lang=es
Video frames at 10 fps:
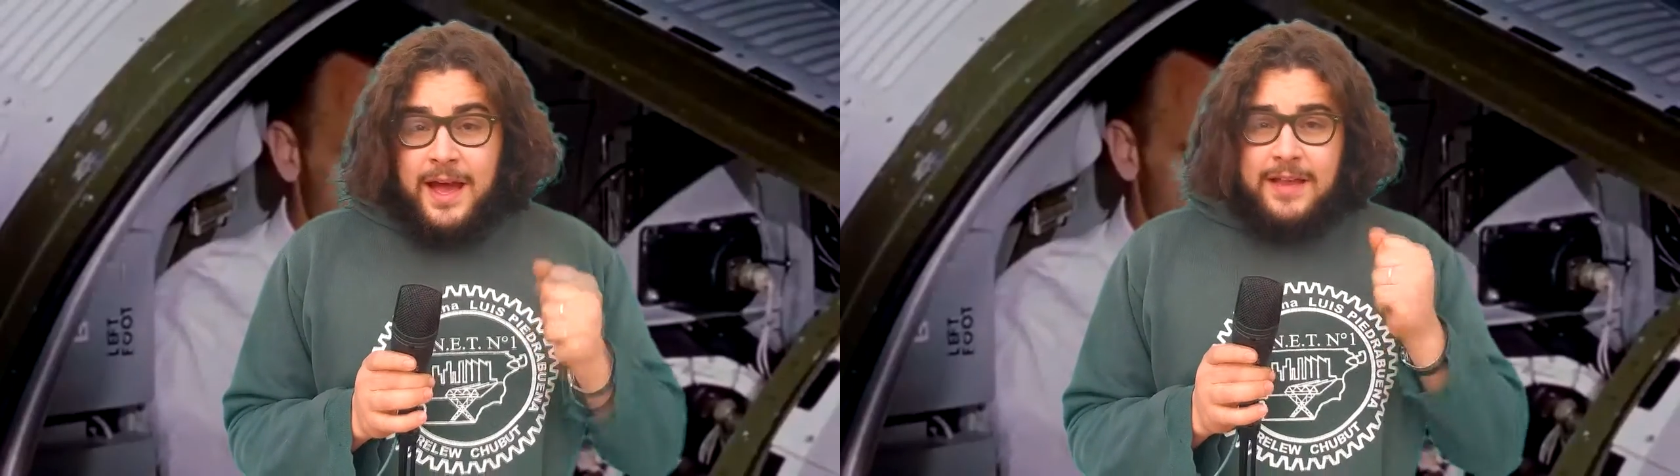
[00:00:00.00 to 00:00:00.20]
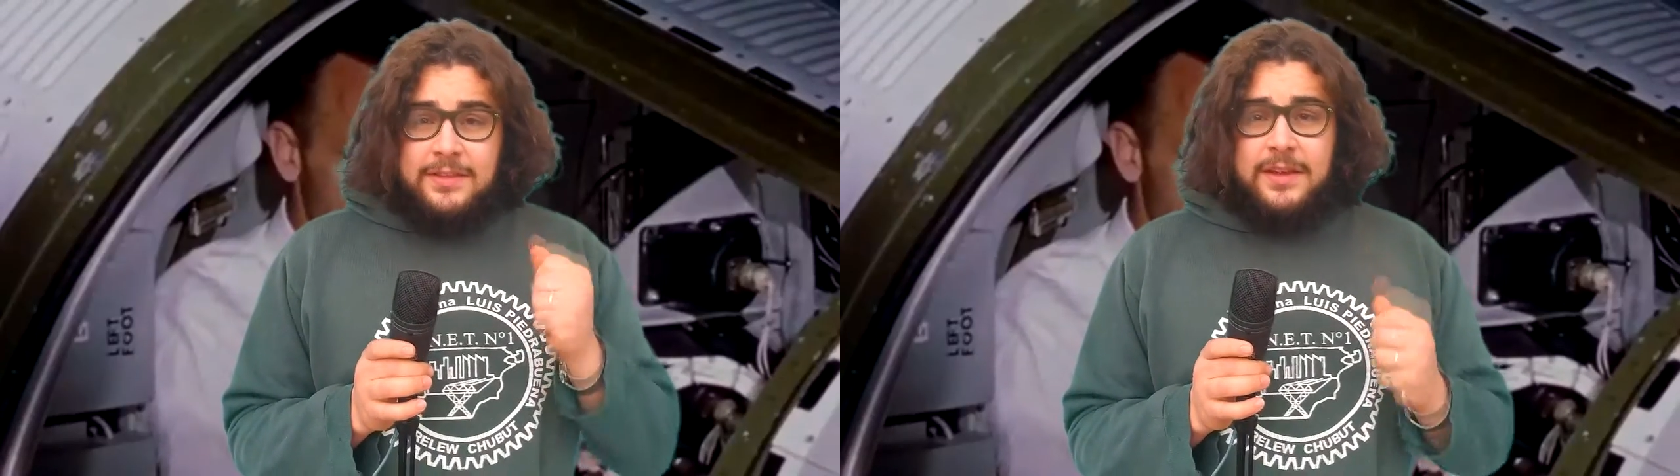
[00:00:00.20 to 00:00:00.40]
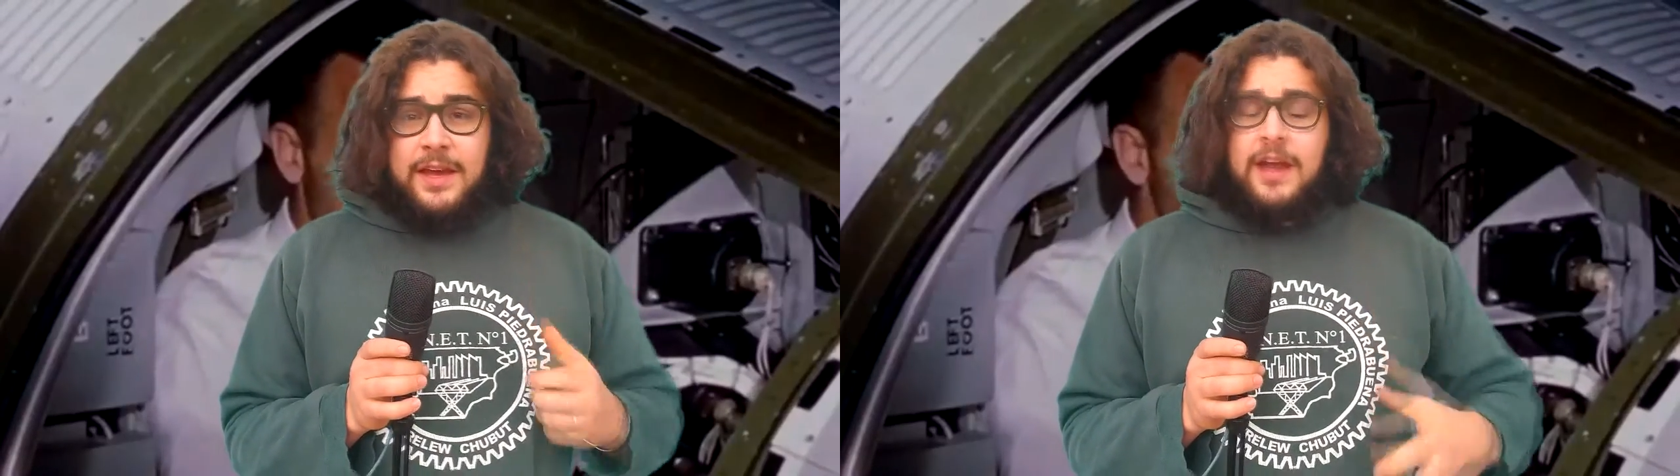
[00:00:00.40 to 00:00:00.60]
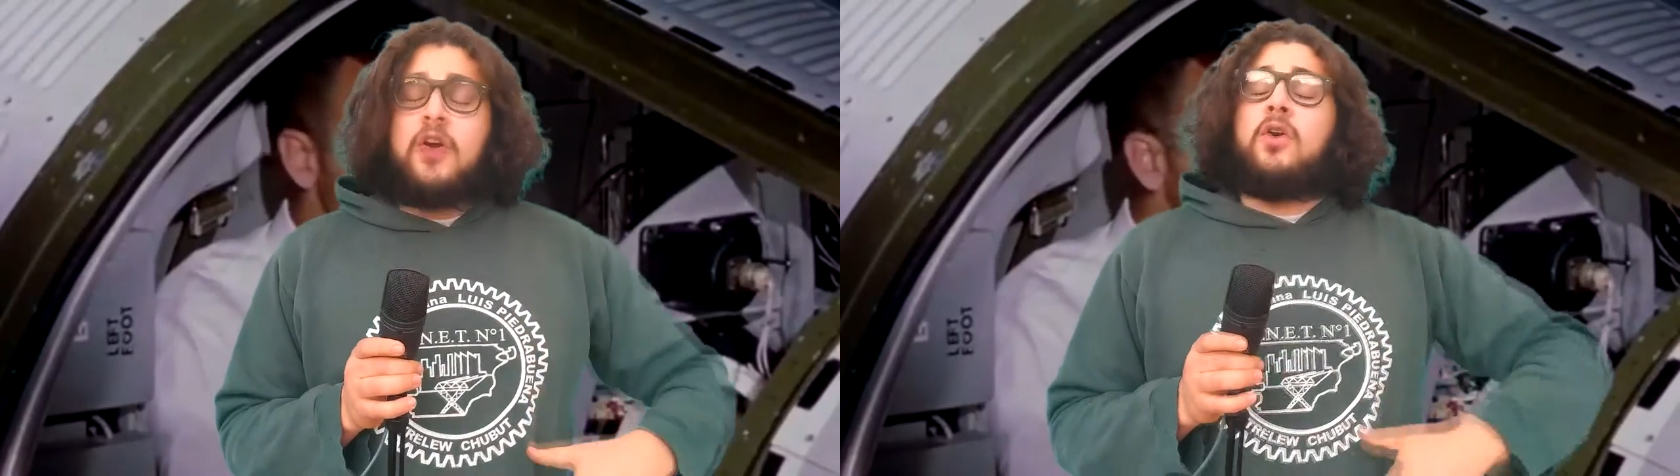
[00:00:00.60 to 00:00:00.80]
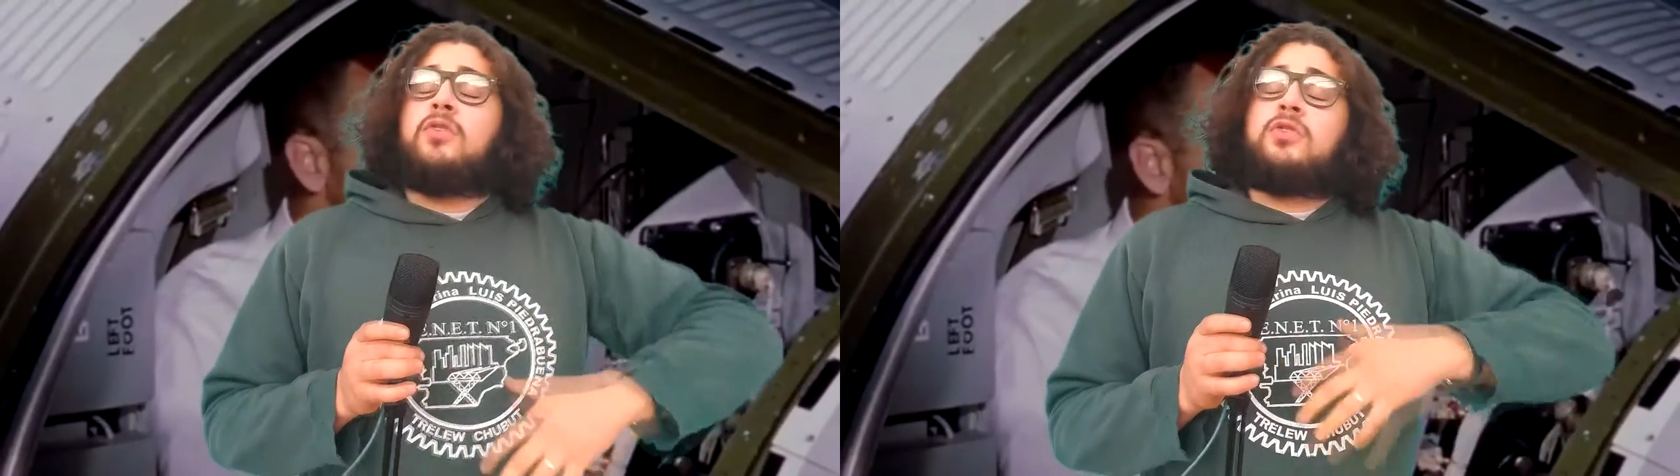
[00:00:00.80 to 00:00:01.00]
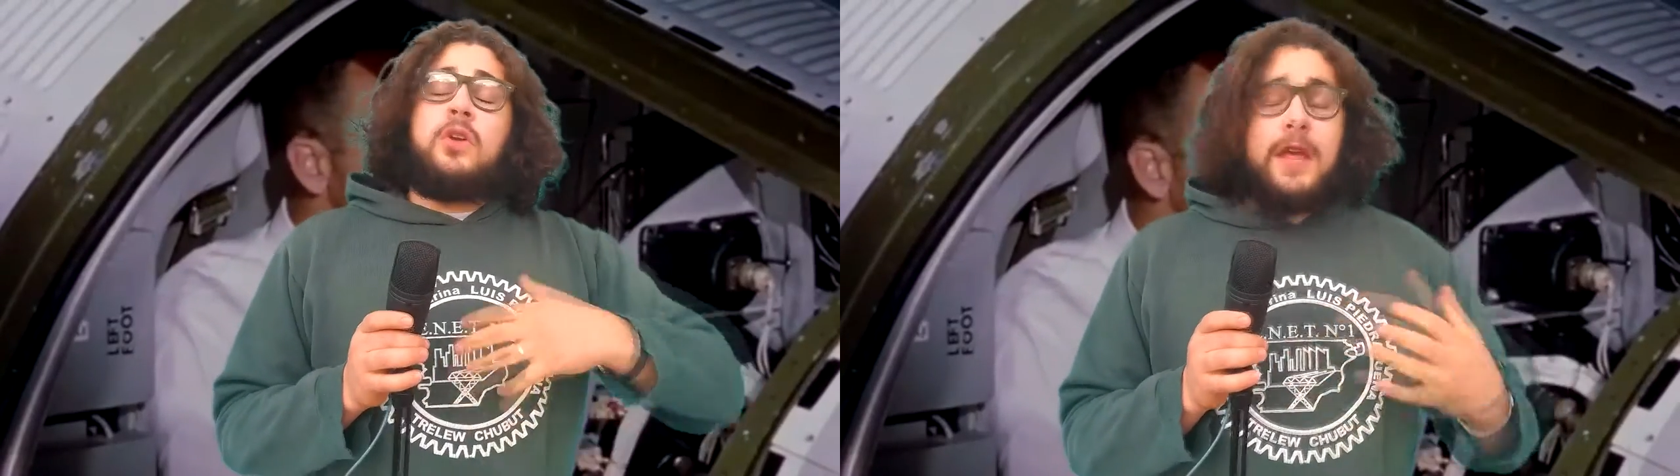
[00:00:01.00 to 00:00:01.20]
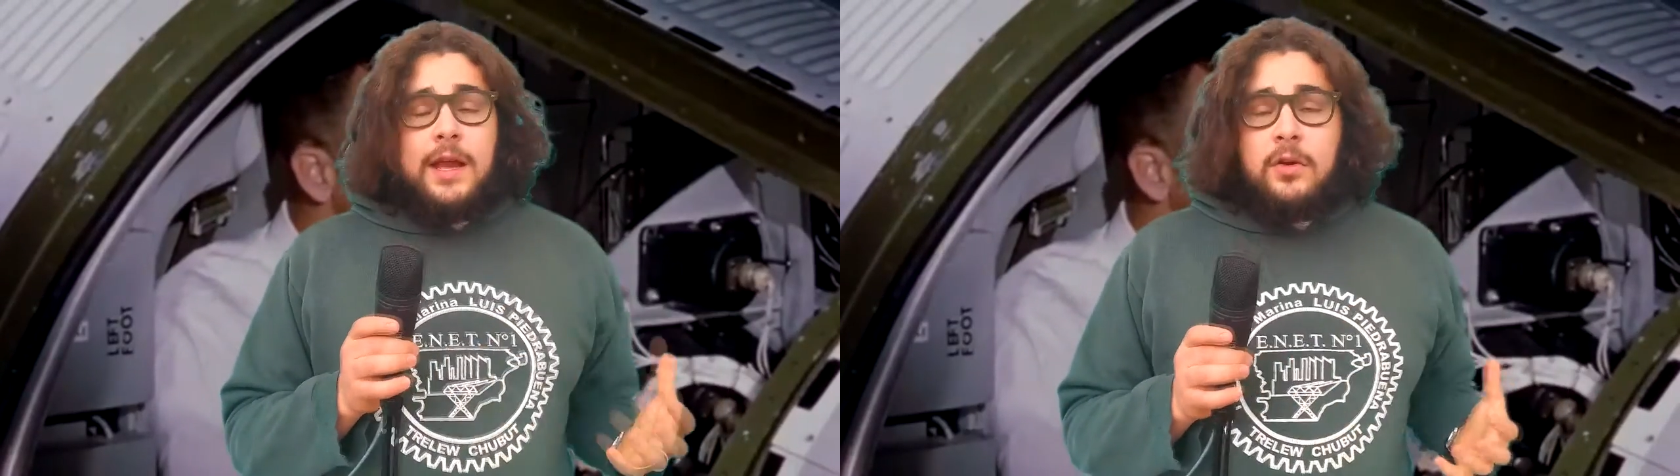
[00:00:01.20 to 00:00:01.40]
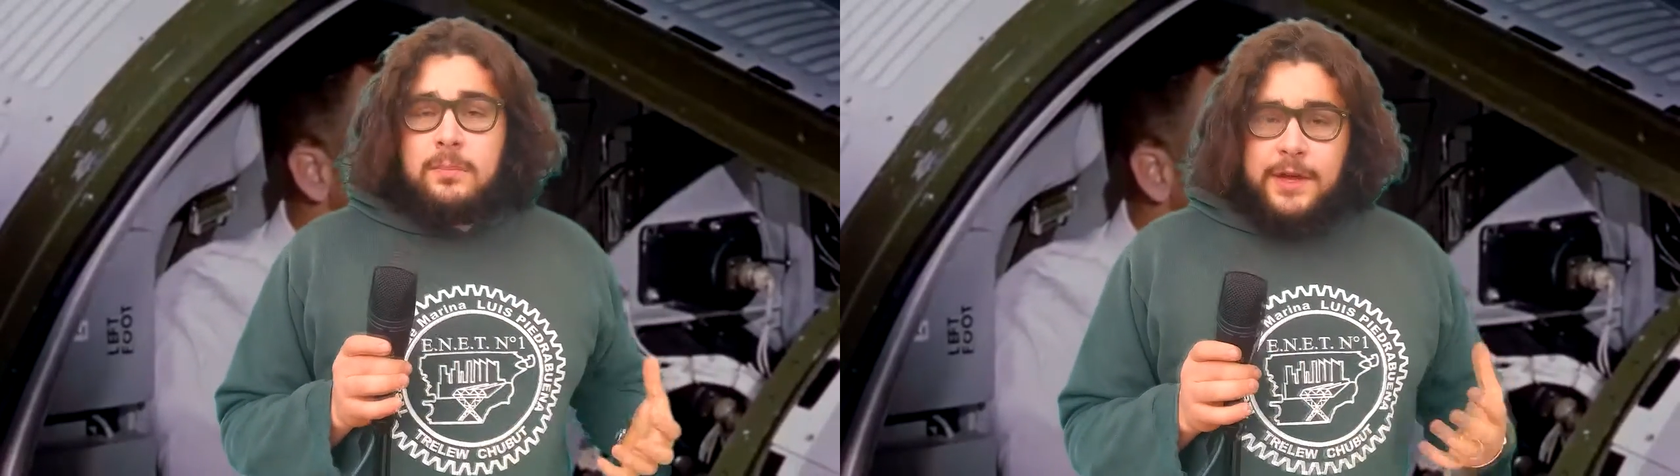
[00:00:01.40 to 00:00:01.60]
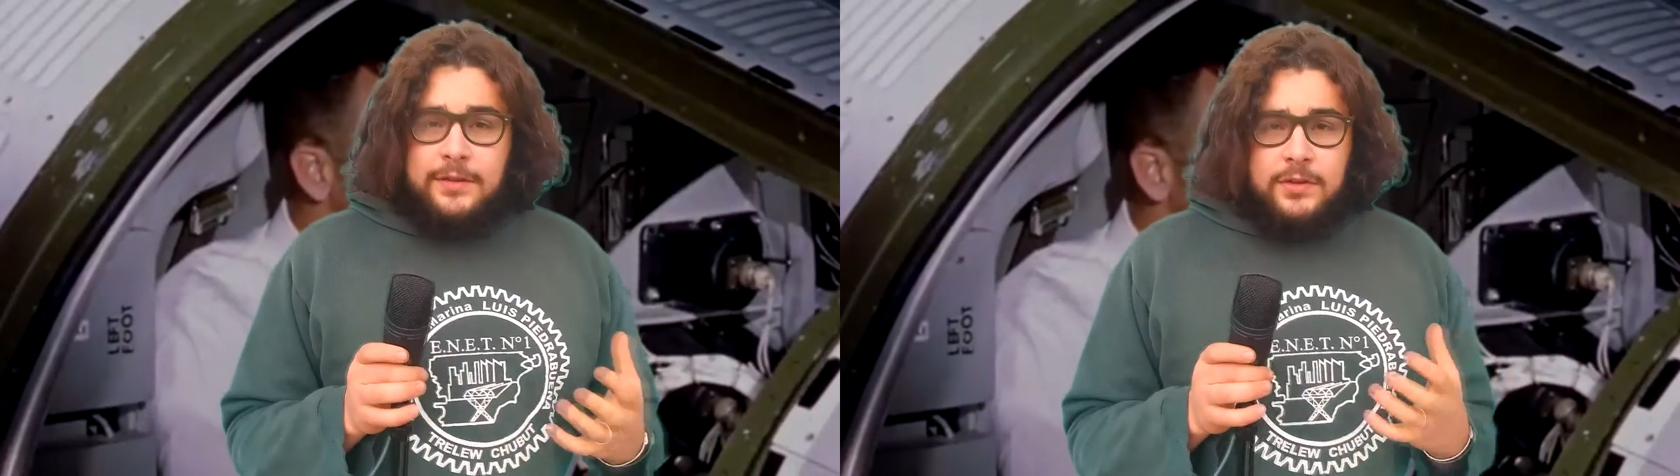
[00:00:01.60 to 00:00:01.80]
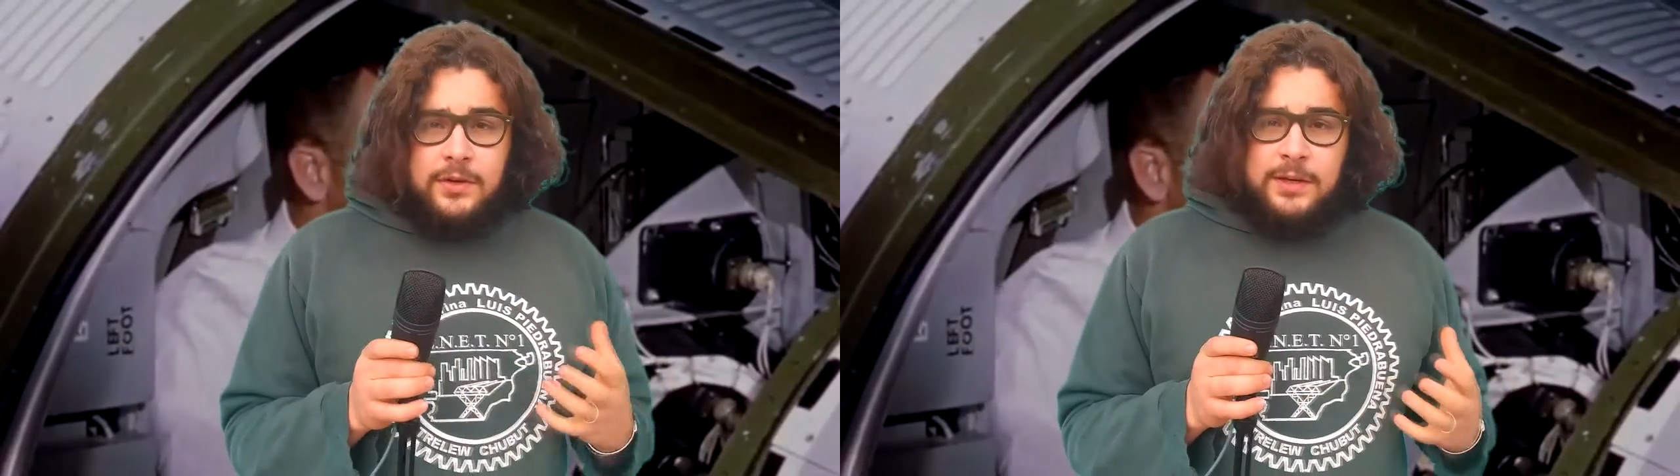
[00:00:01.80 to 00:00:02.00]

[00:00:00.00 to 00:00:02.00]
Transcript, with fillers: Así que, con toda la complicación